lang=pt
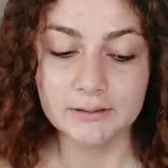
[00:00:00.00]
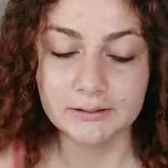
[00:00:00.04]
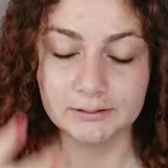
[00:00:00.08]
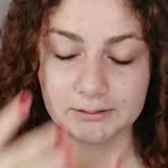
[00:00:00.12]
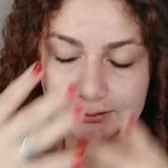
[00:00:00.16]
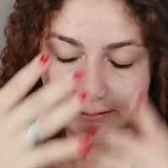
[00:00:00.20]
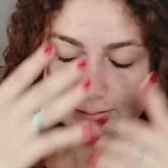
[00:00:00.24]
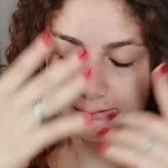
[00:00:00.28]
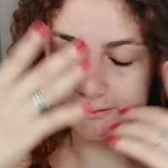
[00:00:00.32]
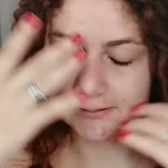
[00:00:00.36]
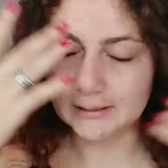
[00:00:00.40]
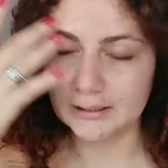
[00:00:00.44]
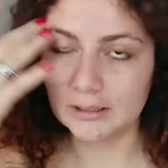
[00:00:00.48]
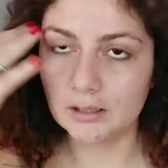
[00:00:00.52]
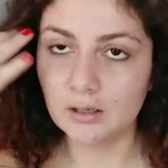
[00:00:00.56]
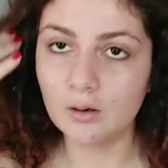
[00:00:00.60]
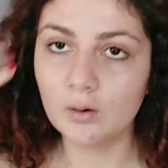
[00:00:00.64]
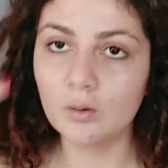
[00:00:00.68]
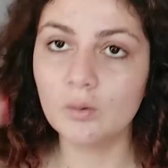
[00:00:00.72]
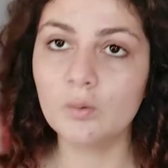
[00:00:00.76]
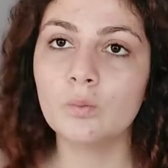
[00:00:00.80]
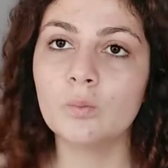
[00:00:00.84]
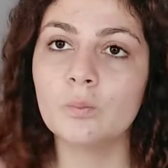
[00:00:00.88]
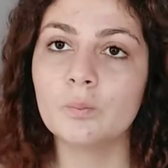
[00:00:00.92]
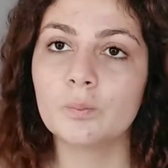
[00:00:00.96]

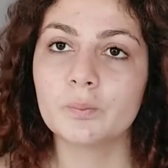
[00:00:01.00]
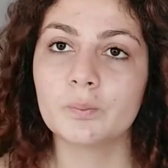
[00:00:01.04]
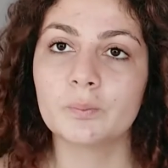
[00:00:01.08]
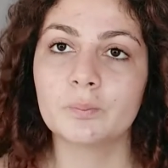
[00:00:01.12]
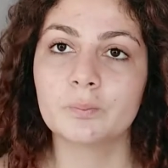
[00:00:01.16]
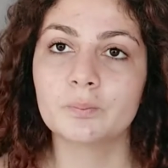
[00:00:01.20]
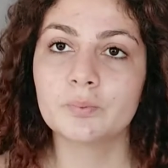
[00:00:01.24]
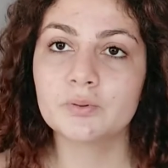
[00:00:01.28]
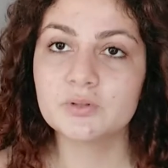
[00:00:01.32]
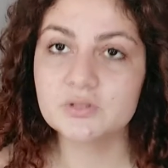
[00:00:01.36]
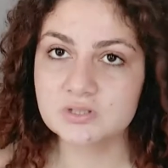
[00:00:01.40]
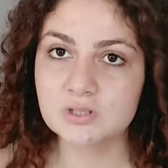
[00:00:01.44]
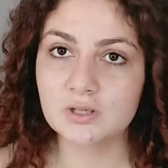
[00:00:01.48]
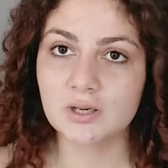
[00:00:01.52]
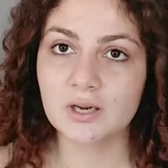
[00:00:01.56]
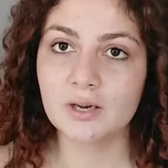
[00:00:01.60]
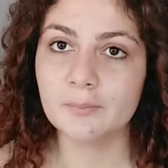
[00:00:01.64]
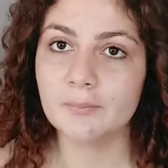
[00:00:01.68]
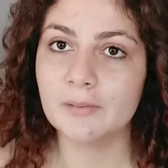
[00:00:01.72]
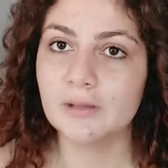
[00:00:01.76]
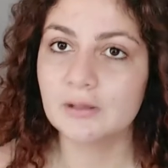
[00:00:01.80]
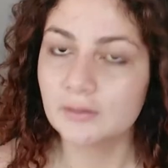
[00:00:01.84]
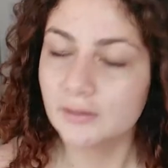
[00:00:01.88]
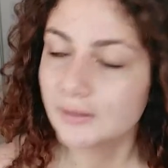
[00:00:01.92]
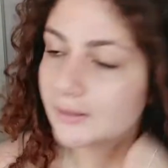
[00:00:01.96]
Então, pro seu
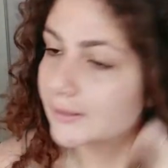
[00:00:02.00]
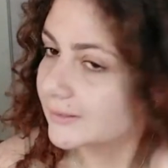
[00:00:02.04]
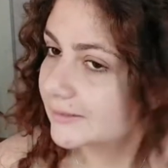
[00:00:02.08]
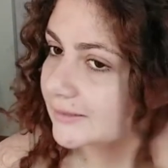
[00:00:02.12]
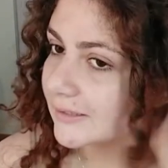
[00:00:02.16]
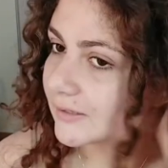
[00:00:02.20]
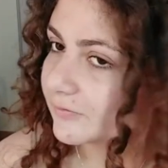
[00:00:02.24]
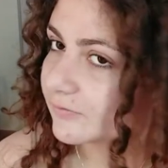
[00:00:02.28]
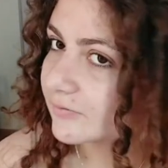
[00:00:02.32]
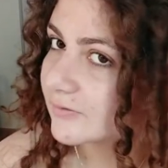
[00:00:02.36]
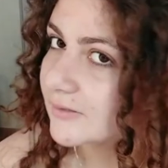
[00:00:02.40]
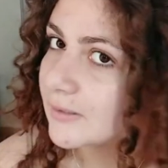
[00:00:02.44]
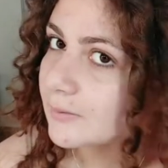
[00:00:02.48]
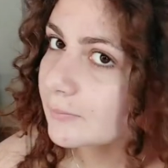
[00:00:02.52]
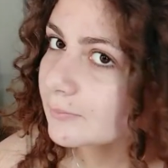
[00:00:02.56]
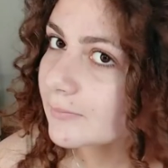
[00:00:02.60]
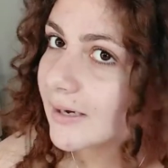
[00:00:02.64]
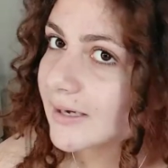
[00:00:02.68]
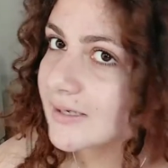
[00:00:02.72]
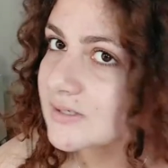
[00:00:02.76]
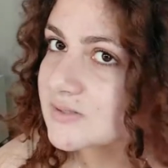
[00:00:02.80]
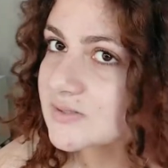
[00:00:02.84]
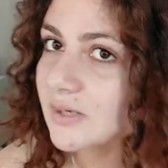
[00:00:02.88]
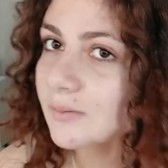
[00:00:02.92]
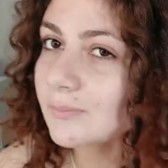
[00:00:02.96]
cabelo ali definir
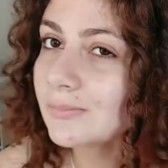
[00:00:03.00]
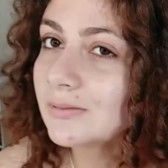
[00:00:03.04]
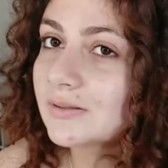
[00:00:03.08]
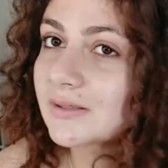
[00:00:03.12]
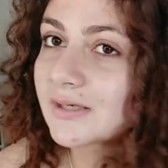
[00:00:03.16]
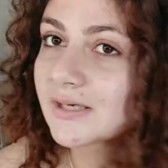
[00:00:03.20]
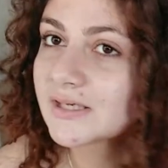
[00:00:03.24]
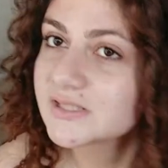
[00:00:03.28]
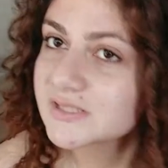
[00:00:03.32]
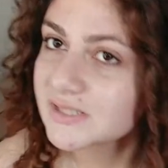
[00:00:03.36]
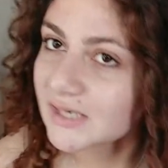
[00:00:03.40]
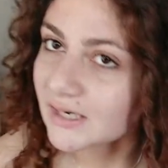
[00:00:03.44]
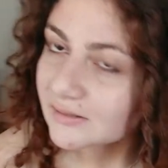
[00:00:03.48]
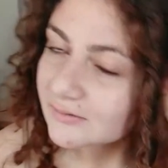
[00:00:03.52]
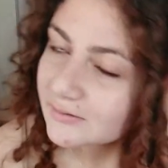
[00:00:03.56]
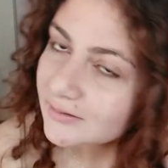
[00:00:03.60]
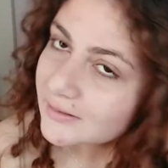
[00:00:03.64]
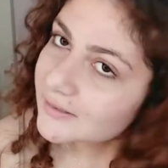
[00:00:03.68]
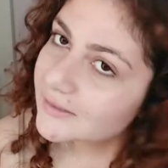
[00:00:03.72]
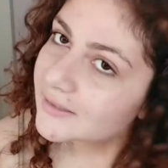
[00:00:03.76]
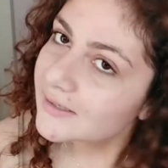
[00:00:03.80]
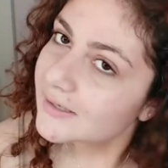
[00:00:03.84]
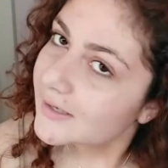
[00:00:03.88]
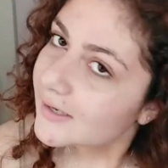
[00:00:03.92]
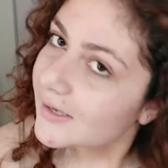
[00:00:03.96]
mais, o cabelo cacheado
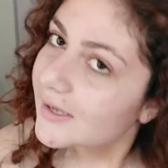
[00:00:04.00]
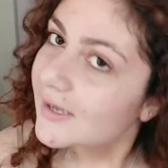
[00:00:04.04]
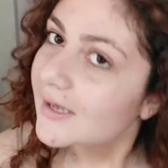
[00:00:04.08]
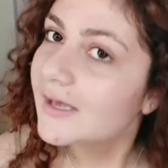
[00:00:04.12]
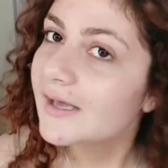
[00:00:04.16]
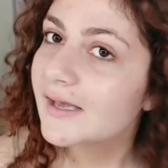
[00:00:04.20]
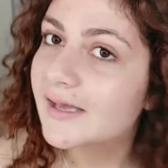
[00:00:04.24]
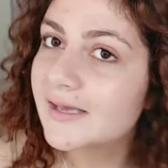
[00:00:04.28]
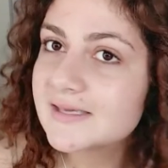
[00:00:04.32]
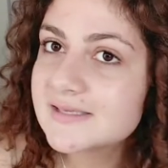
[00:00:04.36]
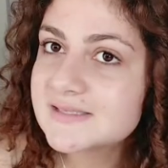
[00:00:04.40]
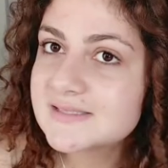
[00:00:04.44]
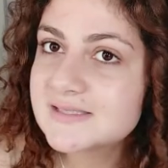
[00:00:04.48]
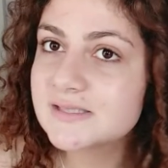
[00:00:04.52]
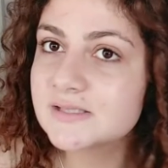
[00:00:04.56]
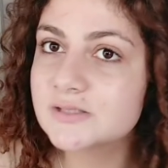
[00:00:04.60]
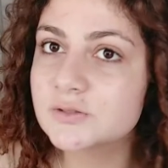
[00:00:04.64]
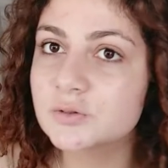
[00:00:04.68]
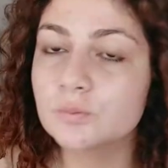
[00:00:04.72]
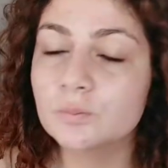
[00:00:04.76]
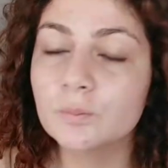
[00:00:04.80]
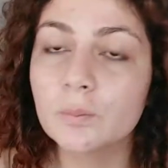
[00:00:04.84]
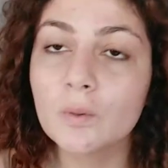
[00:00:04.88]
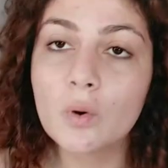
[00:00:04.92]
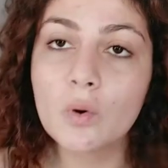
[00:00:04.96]
ele exige
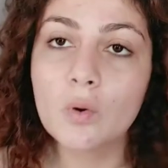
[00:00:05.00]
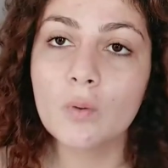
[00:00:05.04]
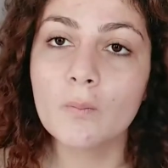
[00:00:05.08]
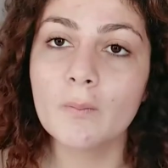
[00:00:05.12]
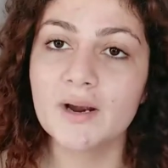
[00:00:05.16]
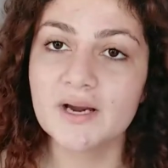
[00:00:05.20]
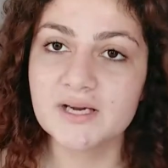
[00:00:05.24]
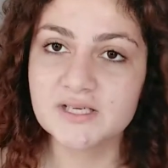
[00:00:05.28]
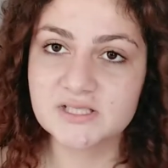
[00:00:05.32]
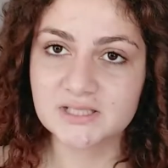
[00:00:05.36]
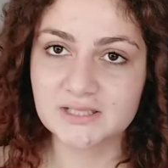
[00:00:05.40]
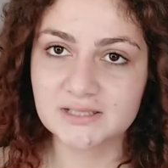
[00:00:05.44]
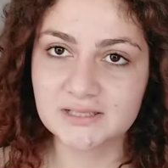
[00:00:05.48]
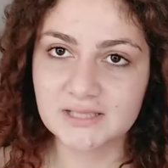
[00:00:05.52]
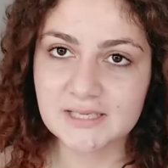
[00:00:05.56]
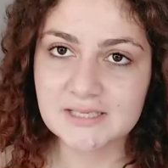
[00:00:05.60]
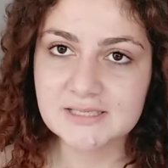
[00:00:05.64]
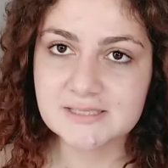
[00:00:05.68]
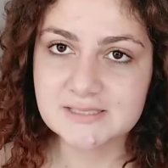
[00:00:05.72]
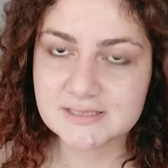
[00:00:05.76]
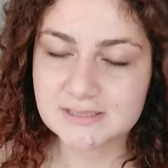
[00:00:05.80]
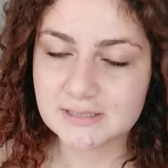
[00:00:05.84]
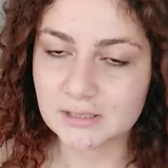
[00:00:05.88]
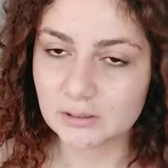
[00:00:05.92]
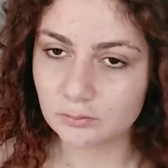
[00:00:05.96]
um pouco mais de
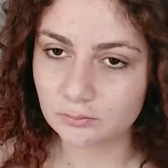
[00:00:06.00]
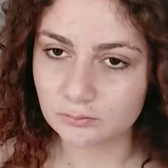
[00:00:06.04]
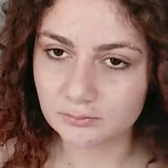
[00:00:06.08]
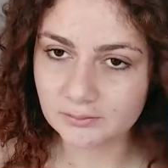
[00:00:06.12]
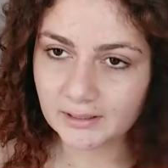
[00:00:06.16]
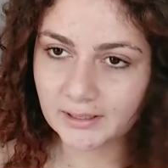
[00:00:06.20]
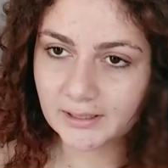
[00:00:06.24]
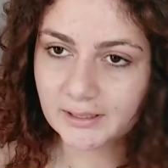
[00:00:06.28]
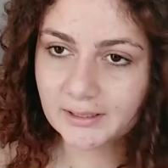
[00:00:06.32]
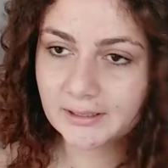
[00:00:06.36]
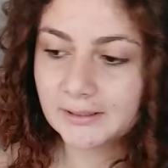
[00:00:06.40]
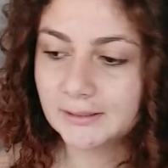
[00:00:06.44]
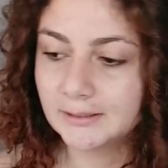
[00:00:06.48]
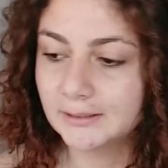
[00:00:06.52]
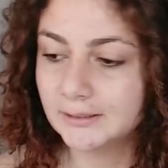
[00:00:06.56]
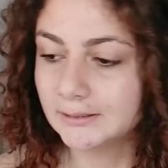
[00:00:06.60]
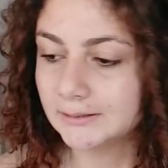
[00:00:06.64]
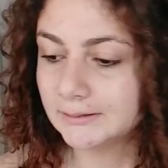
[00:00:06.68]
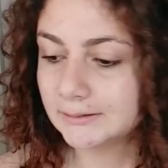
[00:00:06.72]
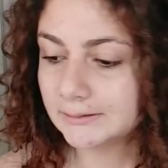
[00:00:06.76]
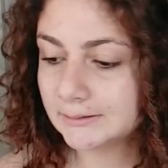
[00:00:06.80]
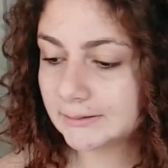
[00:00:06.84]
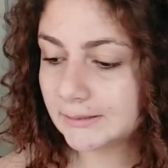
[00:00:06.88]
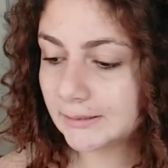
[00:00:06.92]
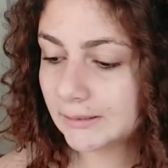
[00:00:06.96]
atenção, né?
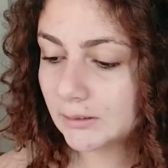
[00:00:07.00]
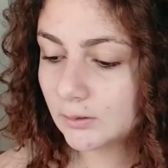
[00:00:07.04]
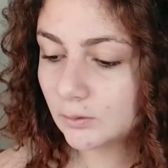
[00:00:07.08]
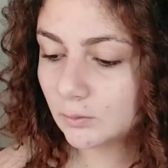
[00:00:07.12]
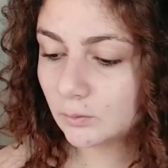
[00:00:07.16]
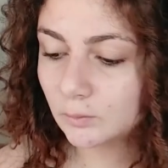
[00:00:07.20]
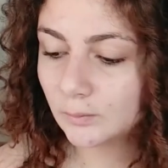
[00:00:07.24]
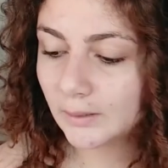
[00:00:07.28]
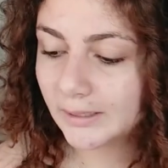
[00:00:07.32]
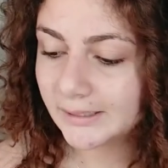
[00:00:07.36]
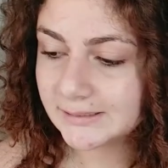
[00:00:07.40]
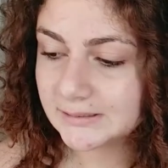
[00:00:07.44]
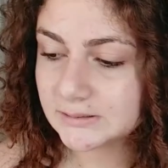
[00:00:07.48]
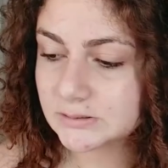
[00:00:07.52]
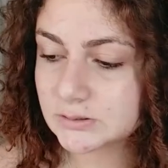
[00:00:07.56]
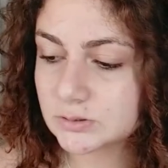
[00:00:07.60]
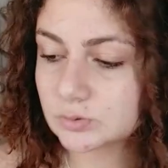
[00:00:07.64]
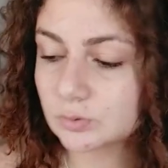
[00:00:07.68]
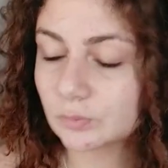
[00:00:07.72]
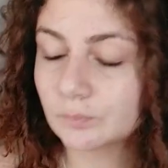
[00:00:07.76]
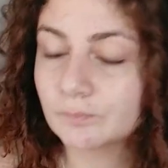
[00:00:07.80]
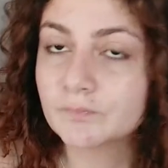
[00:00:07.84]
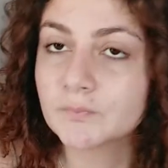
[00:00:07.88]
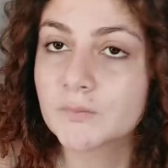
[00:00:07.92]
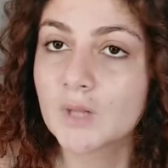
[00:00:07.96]
Então, é
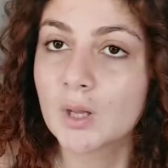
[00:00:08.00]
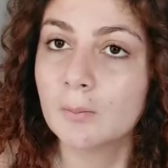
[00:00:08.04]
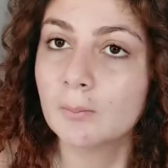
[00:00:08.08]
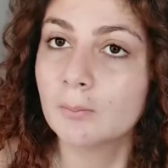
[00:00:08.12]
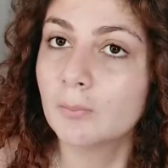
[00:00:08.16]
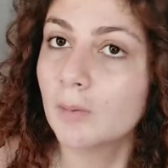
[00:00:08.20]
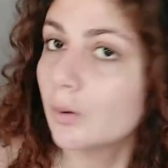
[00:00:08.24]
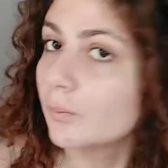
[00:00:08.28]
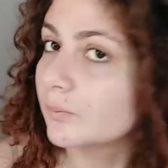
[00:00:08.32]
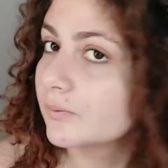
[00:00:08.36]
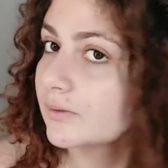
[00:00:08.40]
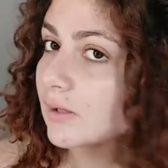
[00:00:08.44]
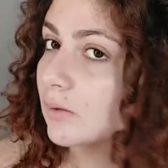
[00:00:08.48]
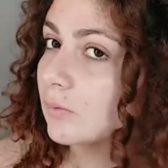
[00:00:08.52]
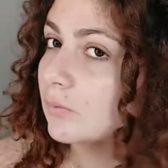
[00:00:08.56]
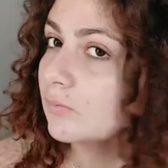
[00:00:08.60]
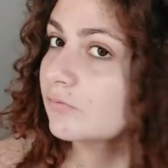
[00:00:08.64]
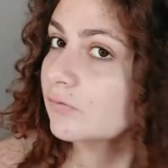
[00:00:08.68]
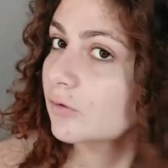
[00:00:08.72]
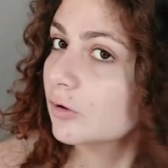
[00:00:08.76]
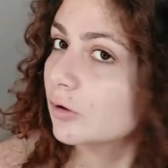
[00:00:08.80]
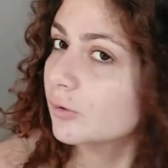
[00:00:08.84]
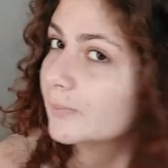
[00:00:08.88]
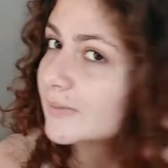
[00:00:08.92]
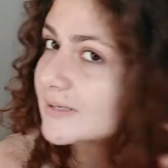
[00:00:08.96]
isso. Bom, então eu
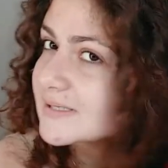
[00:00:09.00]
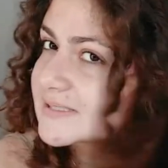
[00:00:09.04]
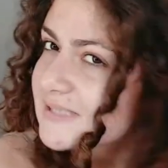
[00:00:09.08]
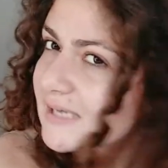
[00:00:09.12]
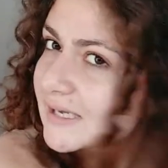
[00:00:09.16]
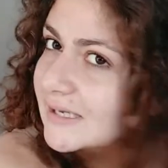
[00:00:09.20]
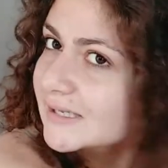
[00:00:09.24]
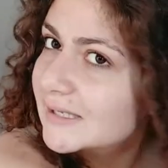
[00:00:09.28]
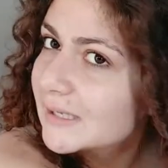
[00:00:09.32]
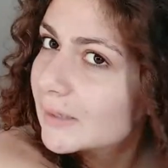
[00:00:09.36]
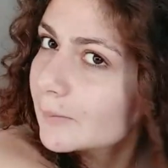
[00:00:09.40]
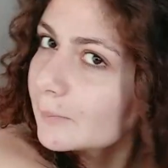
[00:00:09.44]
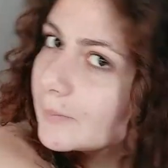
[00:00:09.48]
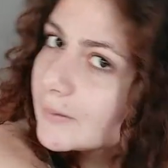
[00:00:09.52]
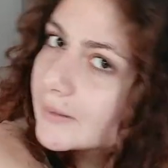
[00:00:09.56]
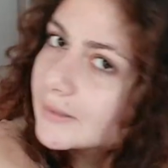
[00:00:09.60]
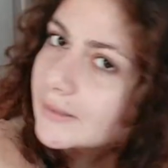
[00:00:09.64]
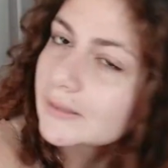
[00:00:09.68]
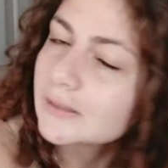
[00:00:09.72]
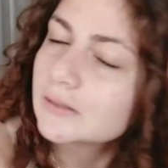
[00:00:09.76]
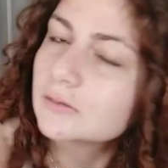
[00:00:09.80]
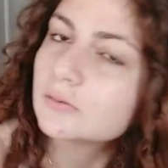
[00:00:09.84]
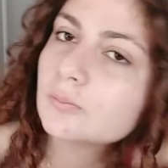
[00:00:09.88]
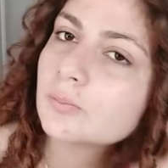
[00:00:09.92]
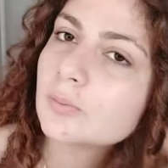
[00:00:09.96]
vou começar aqui
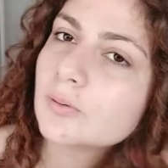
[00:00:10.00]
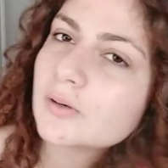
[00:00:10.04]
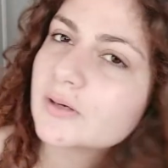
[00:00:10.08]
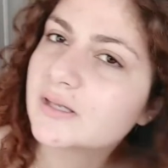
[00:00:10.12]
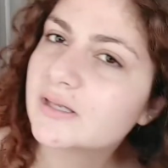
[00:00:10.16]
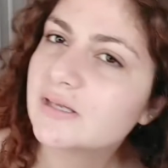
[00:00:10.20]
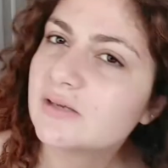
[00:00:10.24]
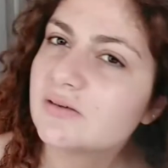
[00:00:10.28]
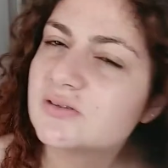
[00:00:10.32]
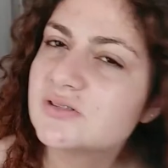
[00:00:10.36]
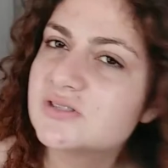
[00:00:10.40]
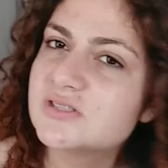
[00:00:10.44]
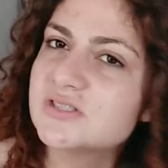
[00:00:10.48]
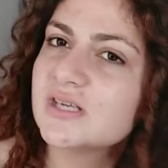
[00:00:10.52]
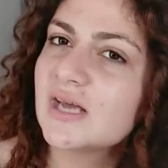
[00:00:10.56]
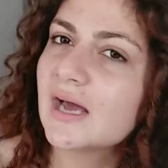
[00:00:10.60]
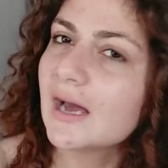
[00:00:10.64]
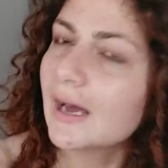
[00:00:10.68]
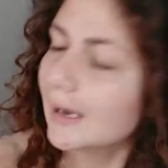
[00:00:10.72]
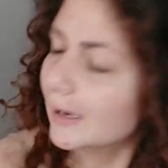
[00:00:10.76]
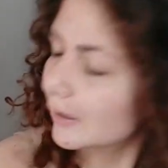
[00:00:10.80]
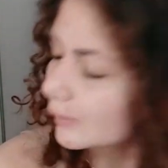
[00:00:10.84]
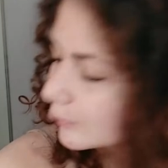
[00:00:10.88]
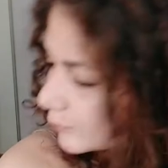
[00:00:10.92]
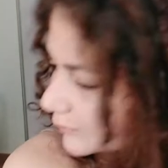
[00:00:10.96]
aplicando um pouquinho de
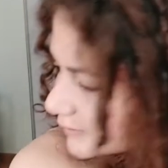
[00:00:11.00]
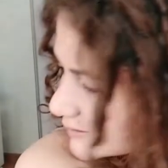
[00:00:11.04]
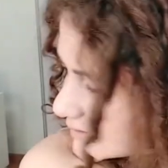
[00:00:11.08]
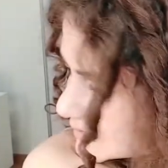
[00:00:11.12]
água,